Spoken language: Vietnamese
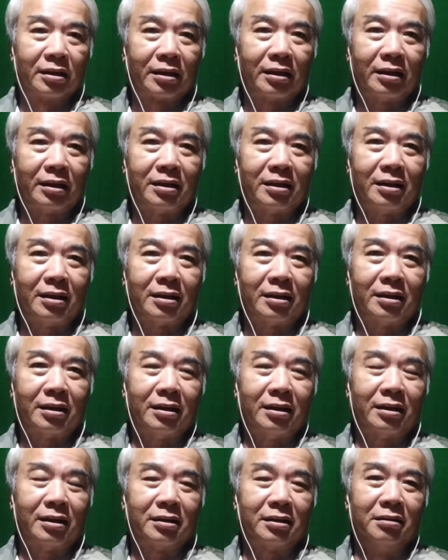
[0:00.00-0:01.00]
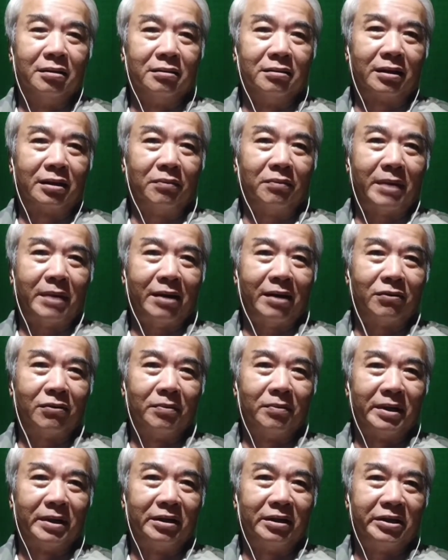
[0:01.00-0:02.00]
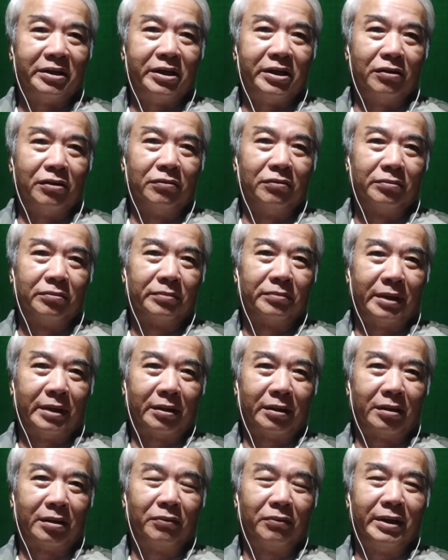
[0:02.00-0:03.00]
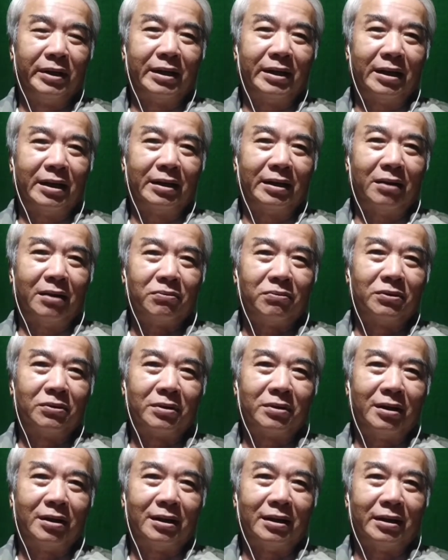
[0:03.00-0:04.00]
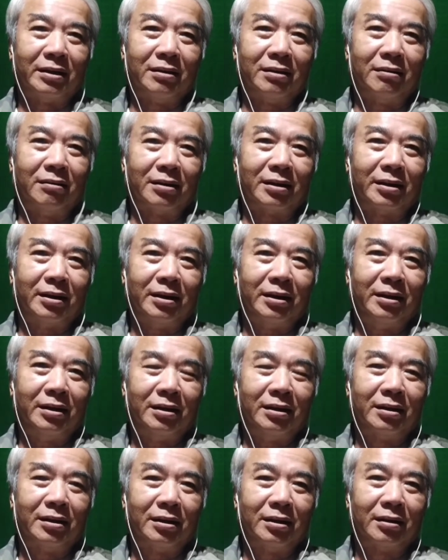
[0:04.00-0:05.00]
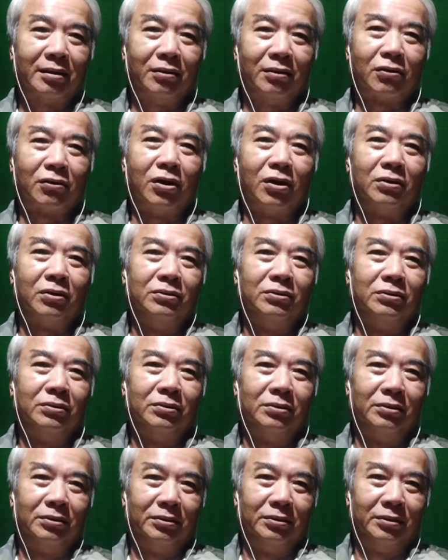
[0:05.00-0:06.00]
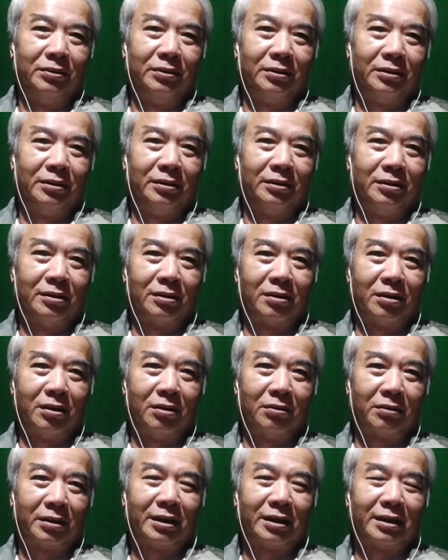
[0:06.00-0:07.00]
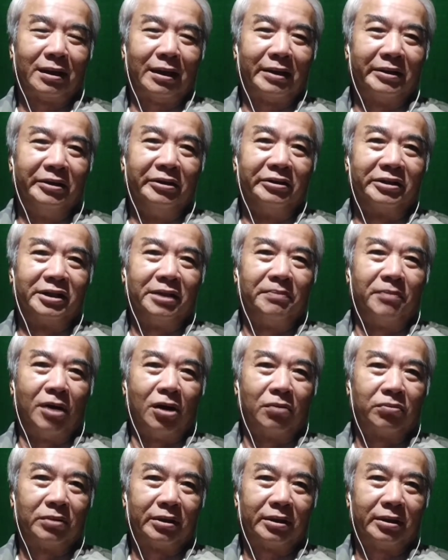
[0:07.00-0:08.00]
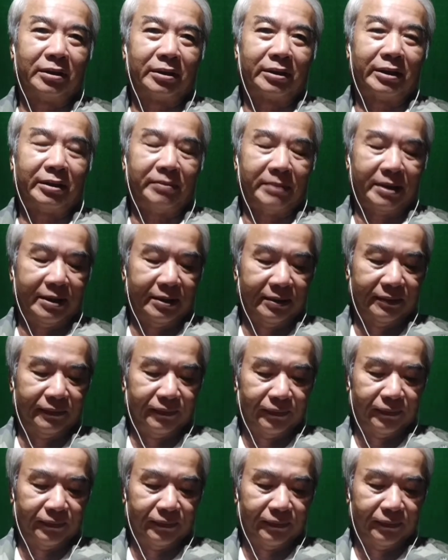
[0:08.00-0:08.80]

cái chất ờ, đường trong máu của mình nó nhiều mà cái nguyên nhân gốc của nó là do cái logo logo tức là đường tinh bột đó các bạn